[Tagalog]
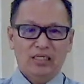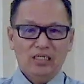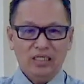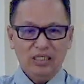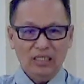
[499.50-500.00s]

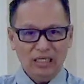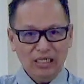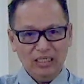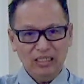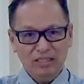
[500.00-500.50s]
Hindi
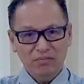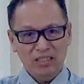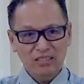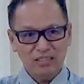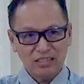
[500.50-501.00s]
yan ang
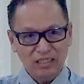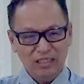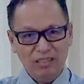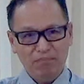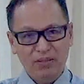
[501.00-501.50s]
ministry
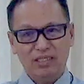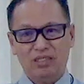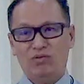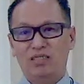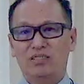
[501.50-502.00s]

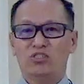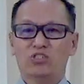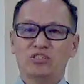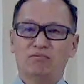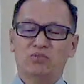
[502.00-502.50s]
ipinagawa ng
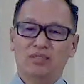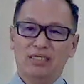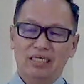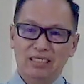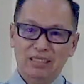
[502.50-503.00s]
Diyos sa buhay
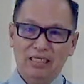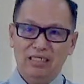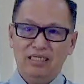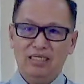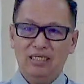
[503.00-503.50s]
natin
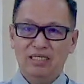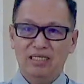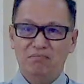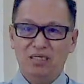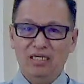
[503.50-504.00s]
na
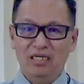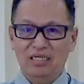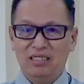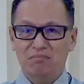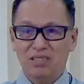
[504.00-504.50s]
mahilig
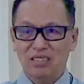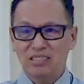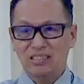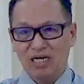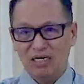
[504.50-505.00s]
ka
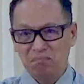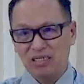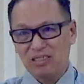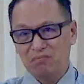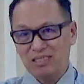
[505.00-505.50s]
mag-discover
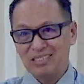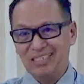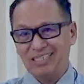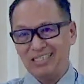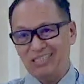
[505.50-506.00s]
ng mga
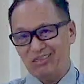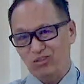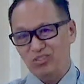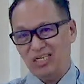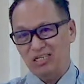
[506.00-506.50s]
sikrito
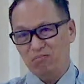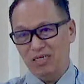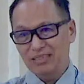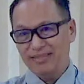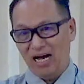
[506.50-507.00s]
sa ibang
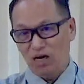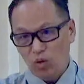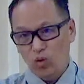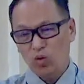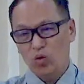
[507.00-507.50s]
tao.
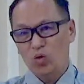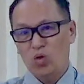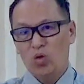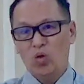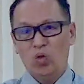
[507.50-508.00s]

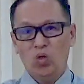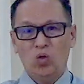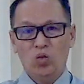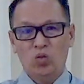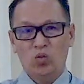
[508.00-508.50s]

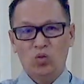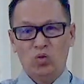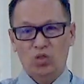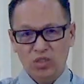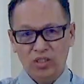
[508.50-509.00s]

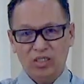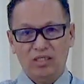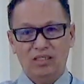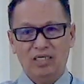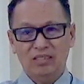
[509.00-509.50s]
Hoy,
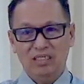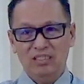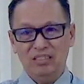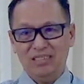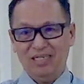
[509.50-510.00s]
that is
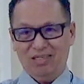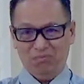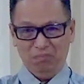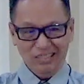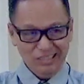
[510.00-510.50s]
not our
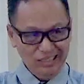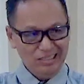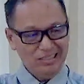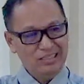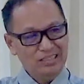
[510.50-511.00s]

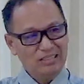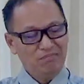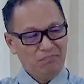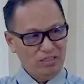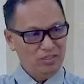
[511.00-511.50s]
business.
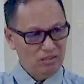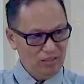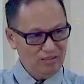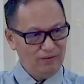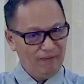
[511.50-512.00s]
Praise the
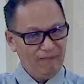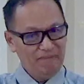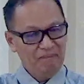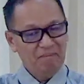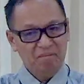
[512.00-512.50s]
Lord.
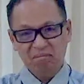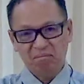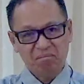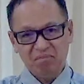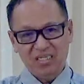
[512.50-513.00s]

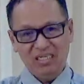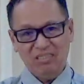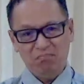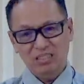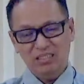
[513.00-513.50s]
Hindi yan
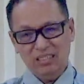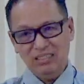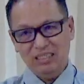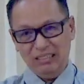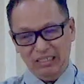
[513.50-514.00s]
business
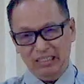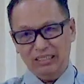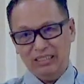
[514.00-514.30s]
natin.